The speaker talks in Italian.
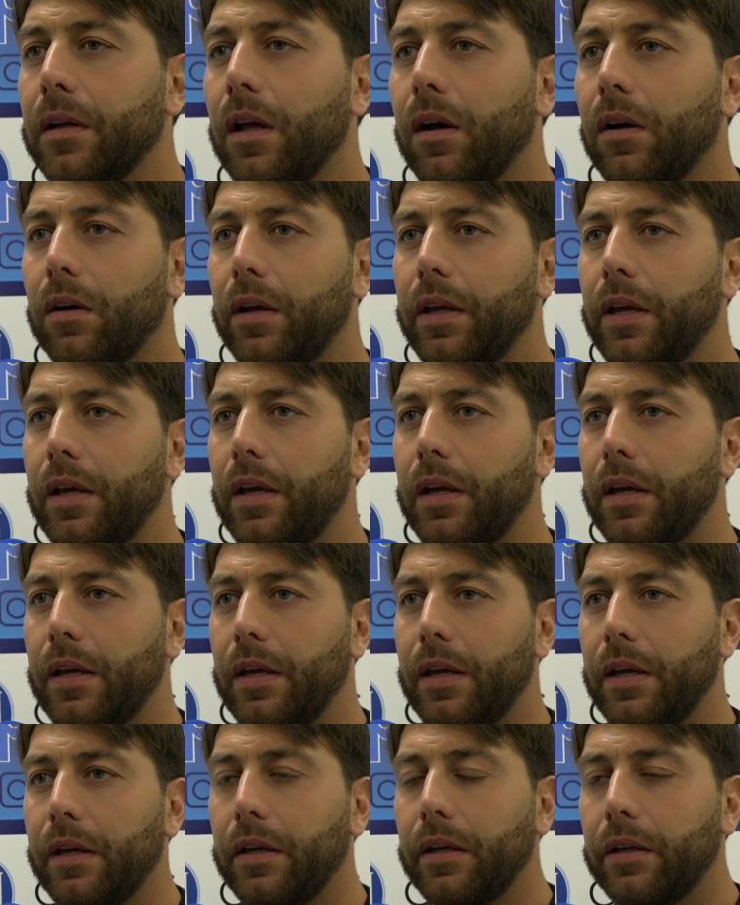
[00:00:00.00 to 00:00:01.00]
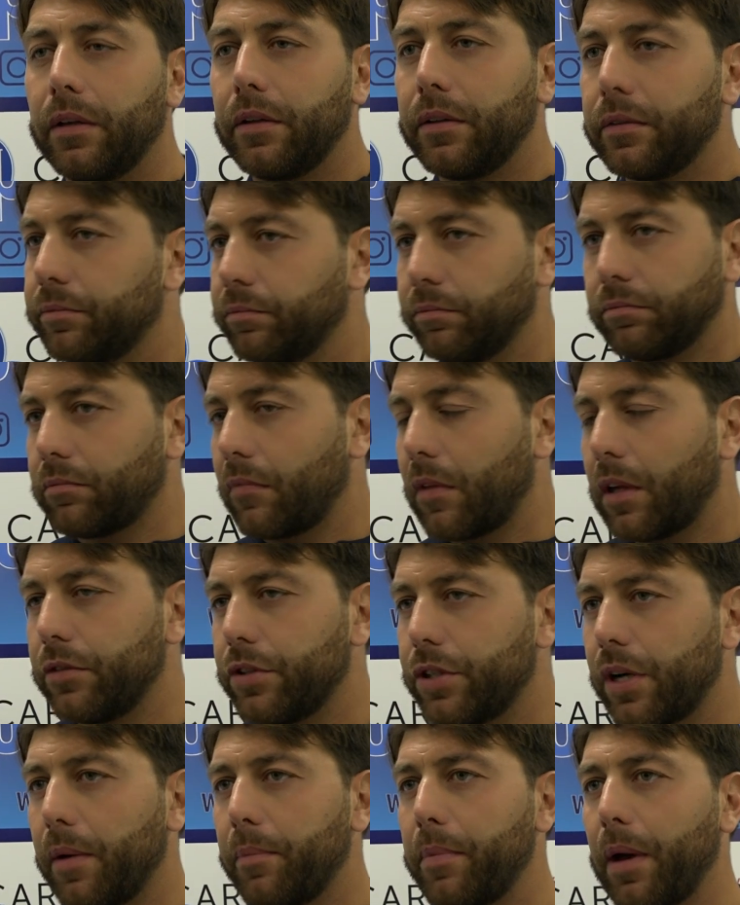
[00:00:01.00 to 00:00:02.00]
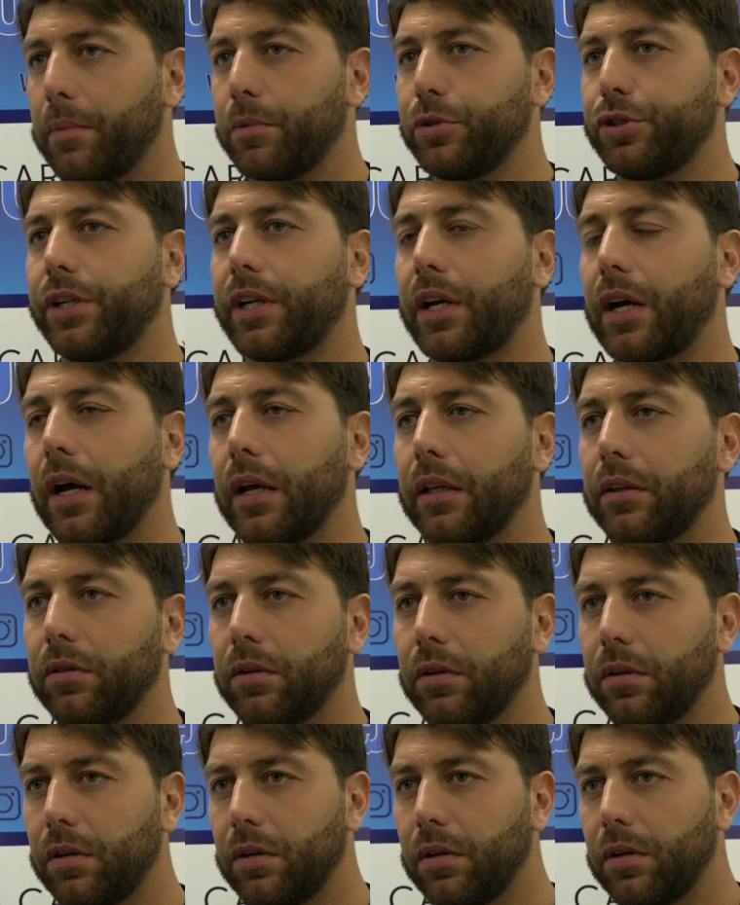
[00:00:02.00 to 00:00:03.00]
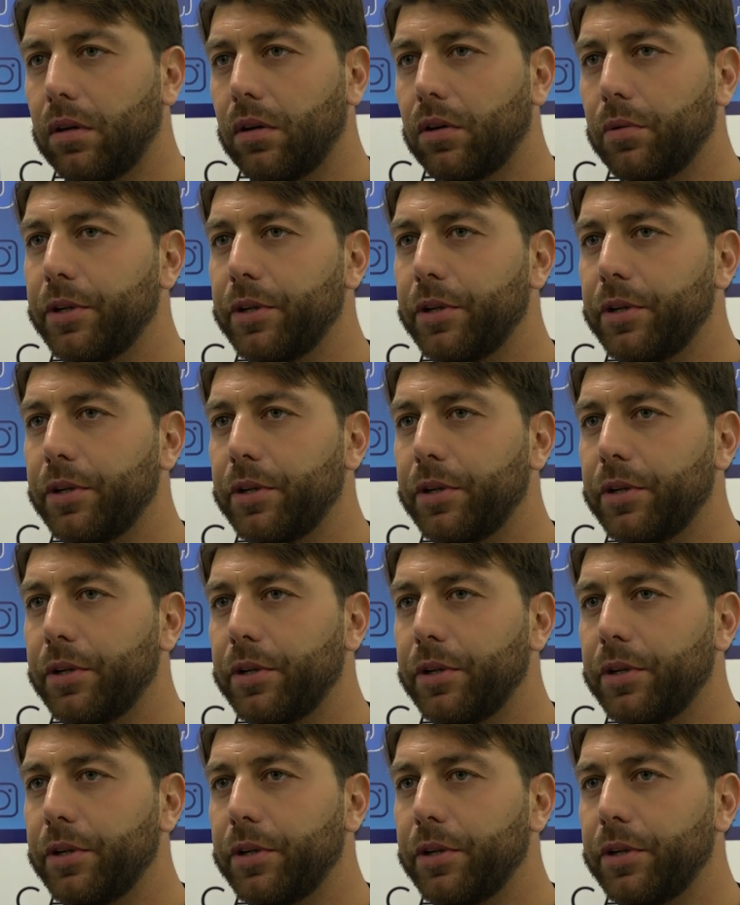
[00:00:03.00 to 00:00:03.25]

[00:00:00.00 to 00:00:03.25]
No, e... Eh, diciamo abbiamo cercato,